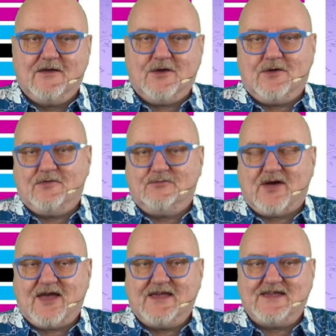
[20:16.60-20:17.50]
Ja, im
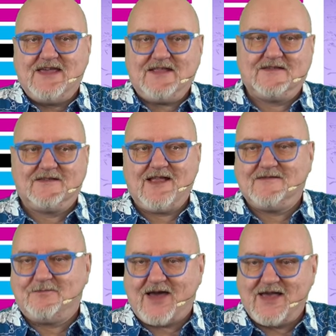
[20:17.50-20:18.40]
Bereich jetzt,
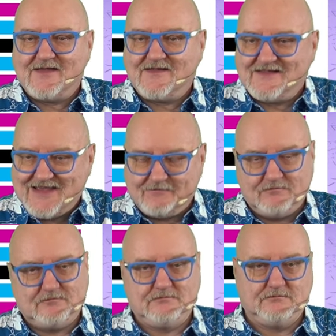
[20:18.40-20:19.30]
jetzt bereits,
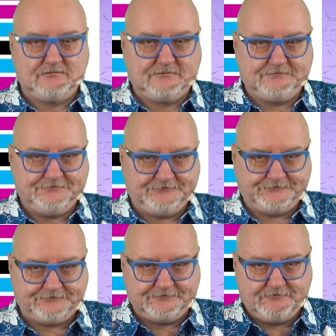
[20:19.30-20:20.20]
mm
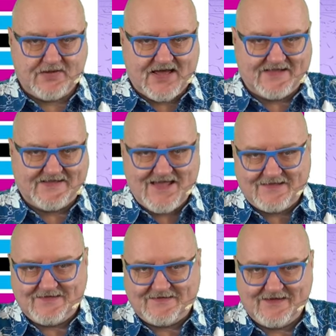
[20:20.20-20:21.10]
bereits
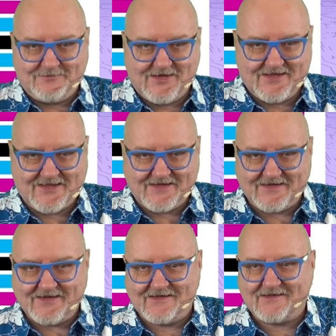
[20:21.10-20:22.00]
jetzt sieht man, dass
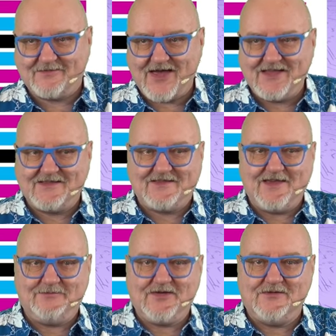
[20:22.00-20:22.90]
ich zwei
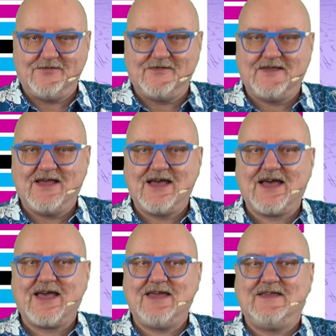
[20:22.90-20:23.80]
CPUs
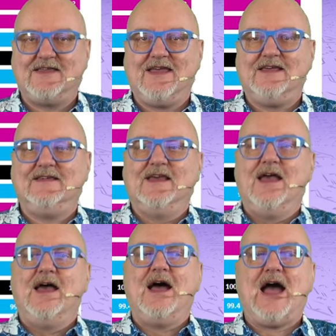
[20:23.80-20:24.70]
richtig
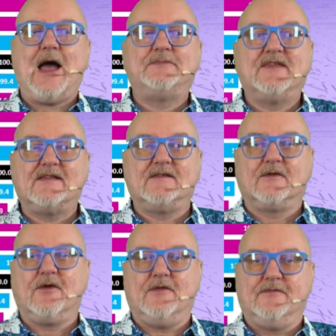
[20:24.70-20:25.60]
absetzen
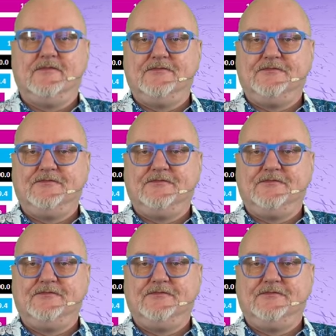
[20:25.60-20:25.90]
können.